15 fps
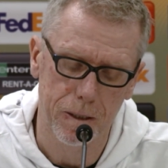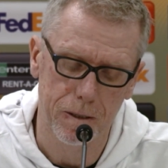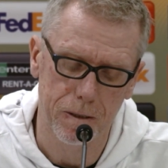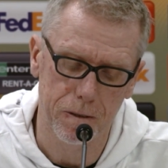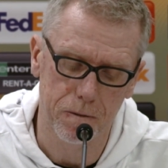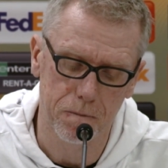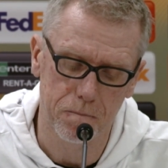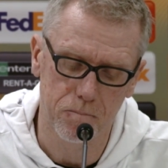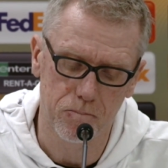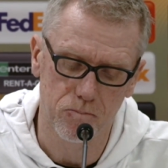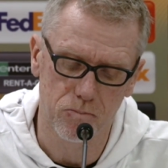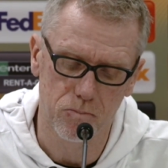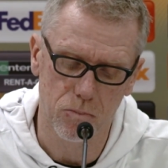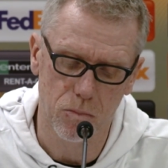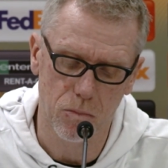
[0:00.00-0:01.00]
Ähm,
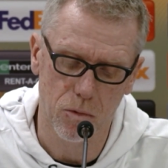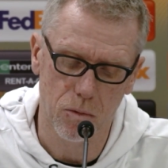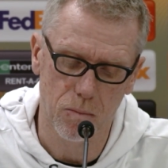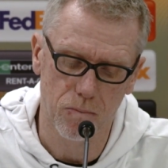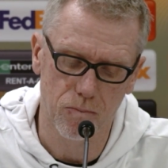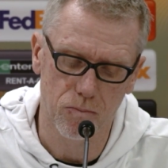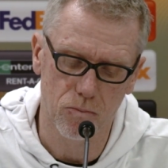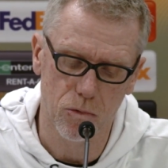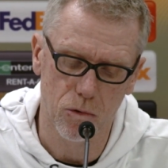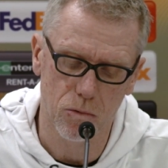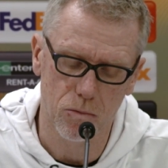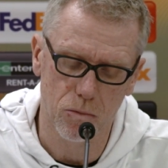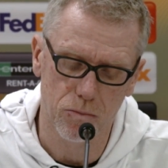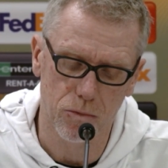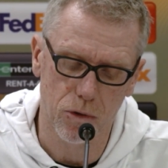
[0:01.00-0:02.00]

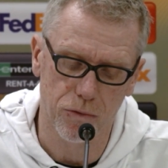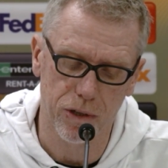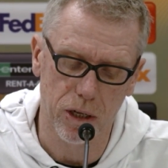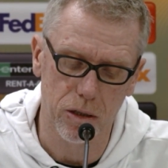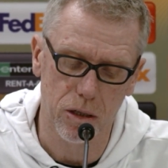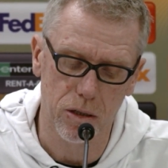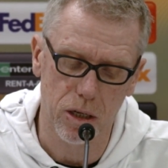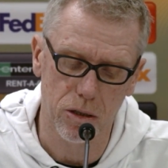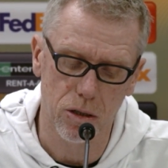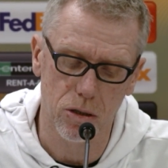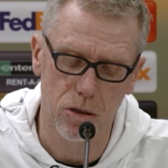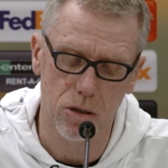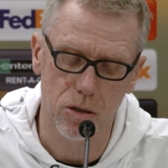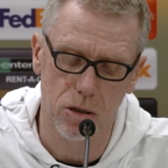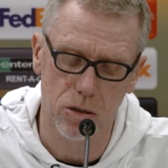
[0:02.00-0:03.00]
auf der anderen Seite
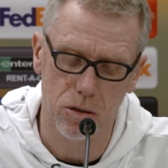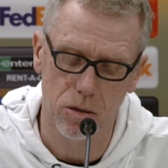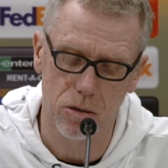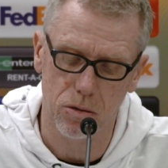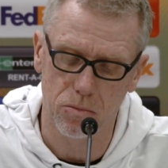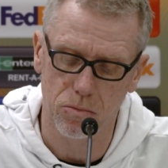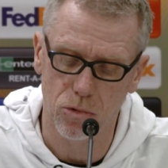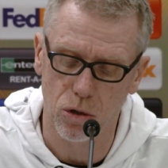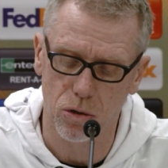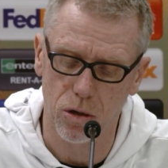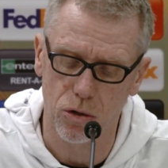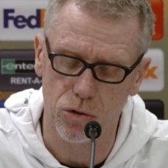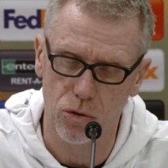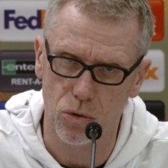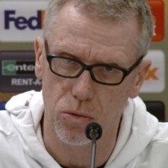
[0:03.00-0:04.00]
ist es halt doch
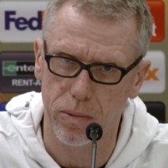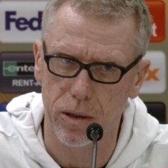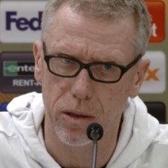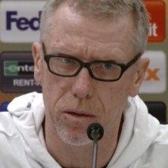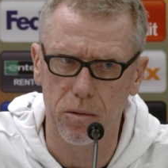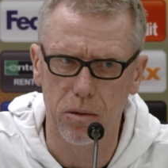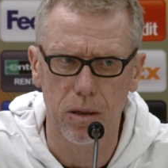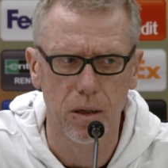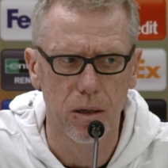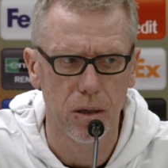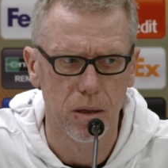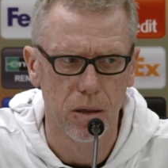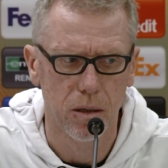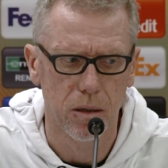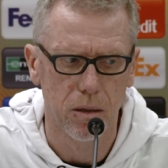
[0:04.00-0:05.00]
auch so bei,
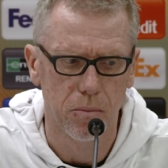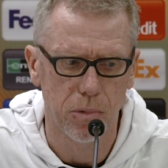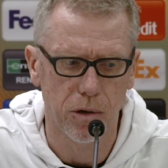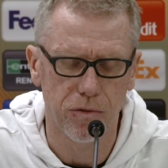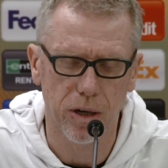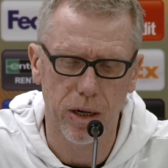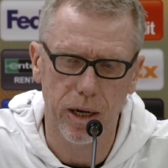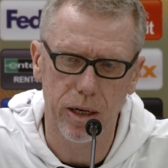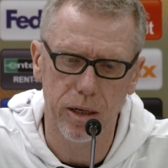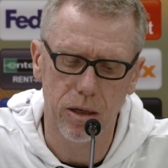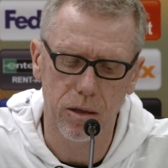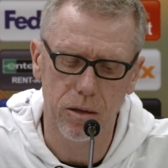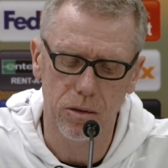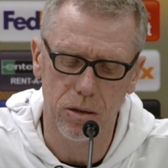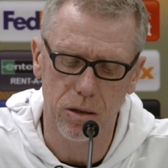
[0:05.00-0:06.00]
bei
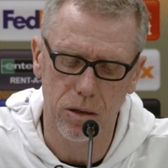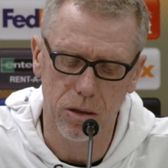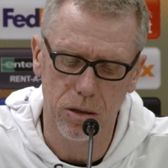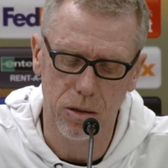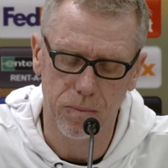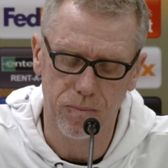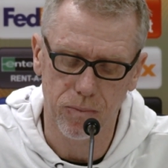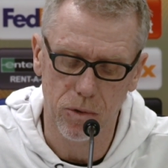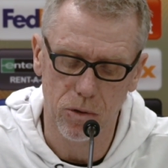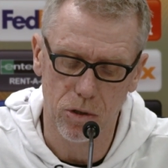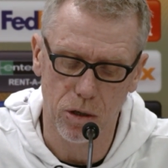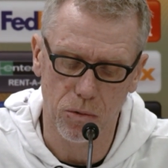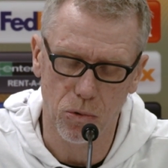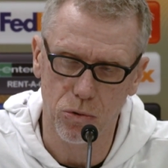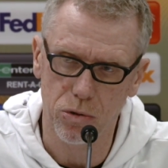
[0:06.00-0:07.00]
Vereinen, die es
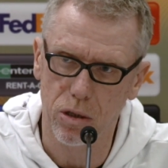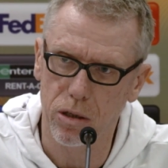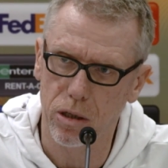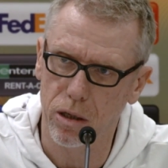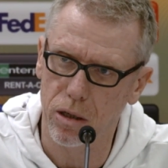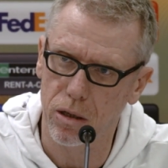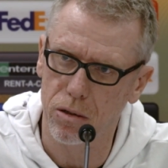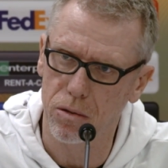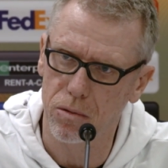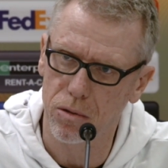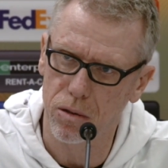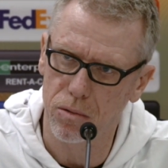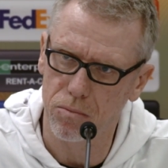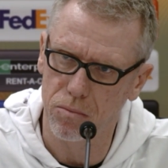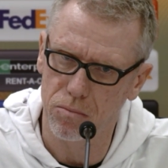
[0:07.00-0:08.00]
gewohnt sind, ihre,
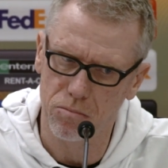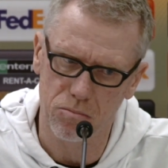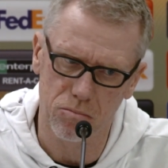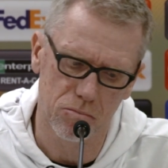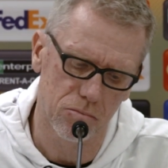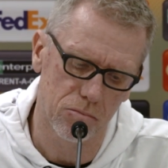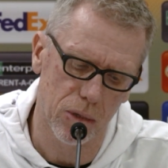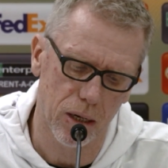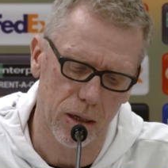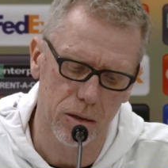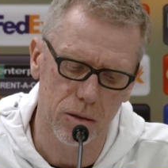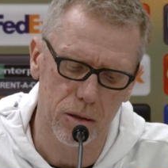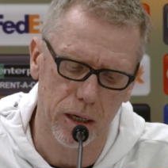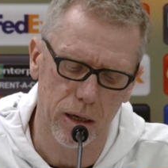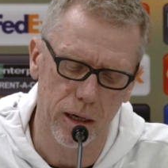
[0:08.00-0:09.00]
ja,
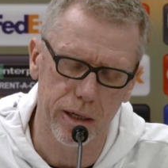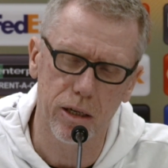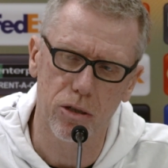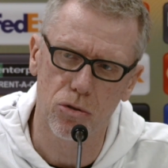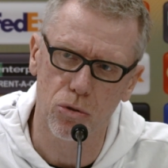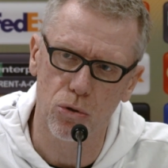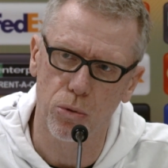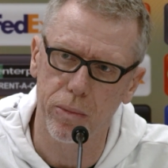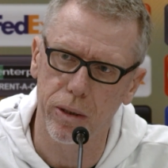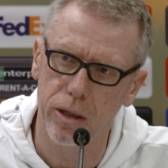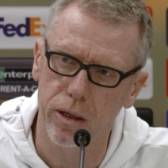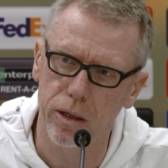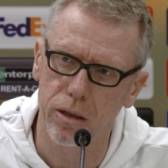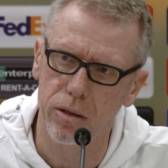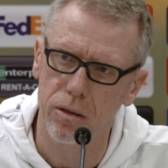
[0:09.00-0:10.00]
ihre Liga zu
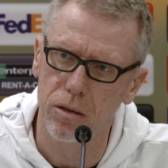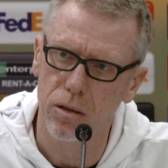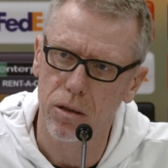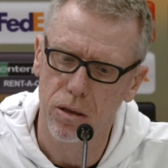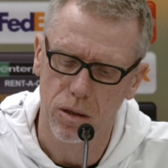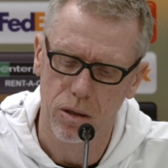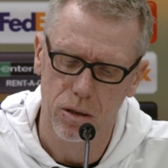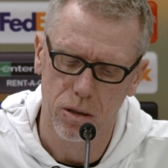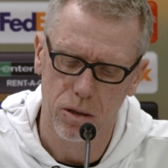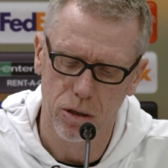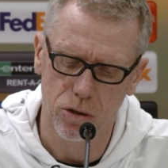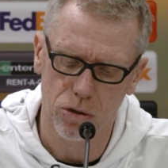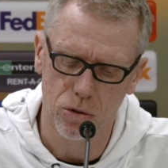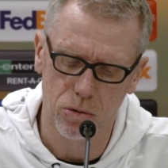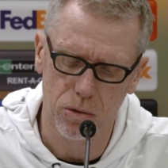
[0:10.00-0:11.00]
dominieren,
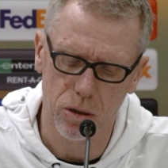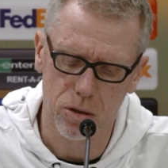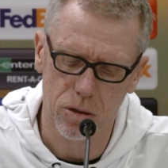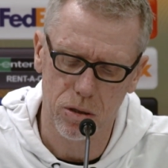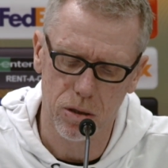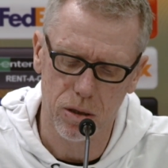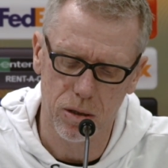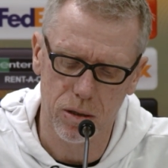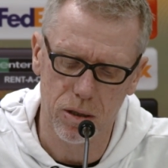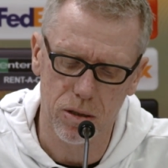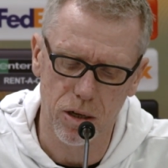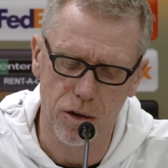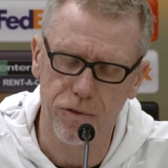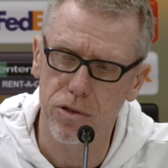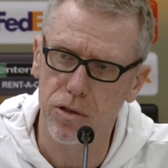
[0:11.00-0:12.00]
ist so, dass äh, das
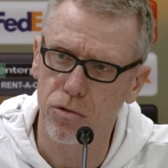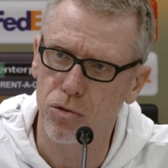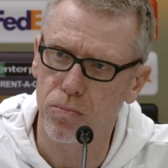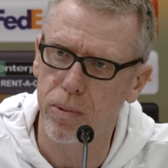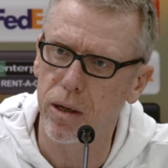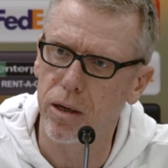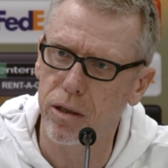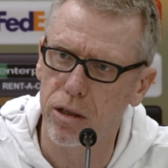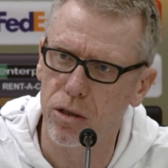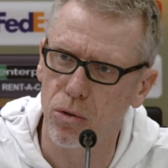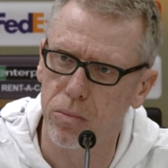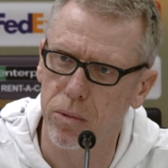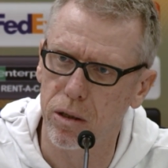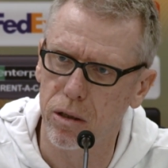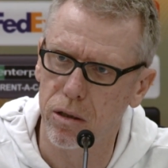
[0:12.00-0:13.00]
Defensivspiel nicht
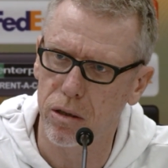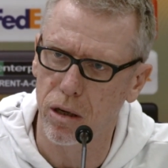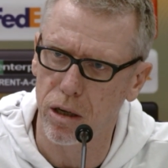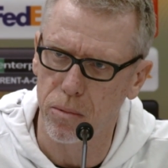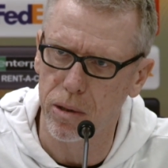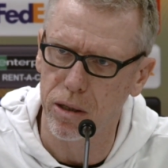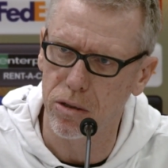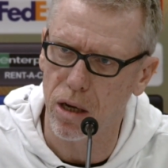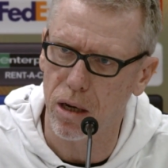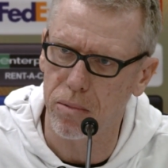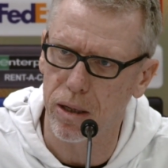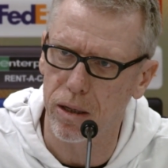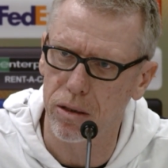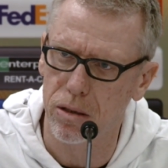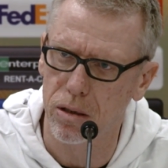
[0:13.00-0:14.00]
unbedingt die
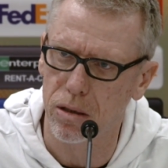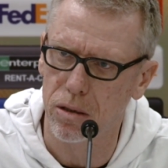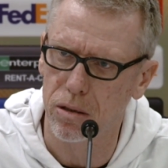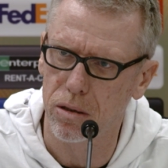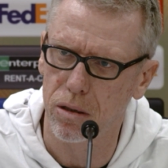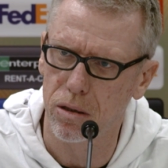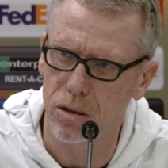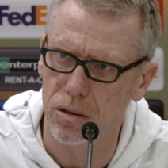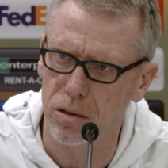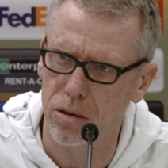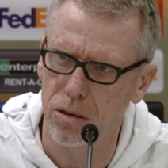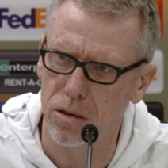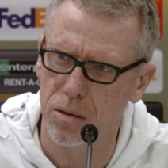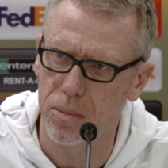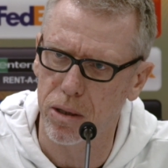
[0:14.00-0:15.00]
Lieblingsarbeit äh,
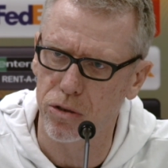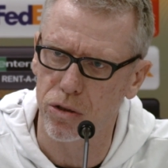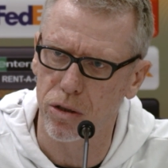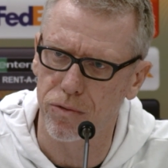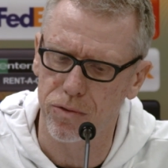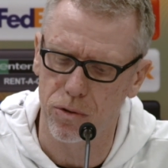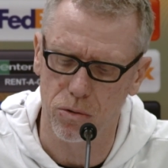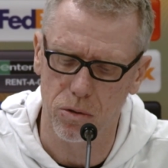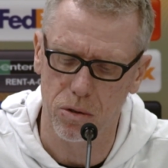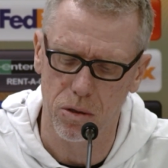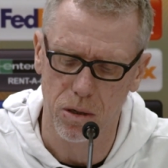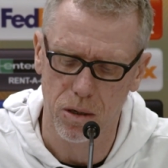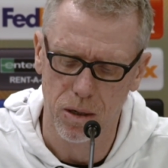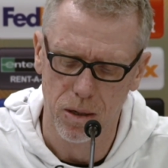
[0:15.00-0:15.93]
dieser Mannschaft und